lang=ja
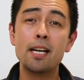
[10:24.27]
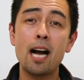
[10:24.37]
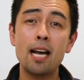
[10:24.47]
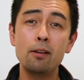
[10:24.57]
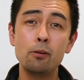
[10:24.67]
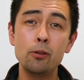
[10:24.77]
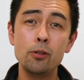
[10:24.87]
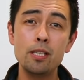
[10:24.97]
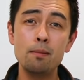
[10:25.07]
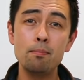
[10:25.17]
外
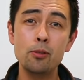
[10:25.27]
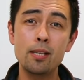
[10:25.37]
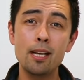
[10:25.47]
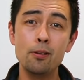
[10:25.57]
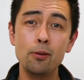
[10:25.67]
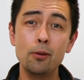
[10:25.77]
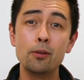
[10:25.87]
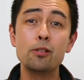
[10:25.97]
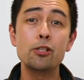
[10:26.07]
国人向けの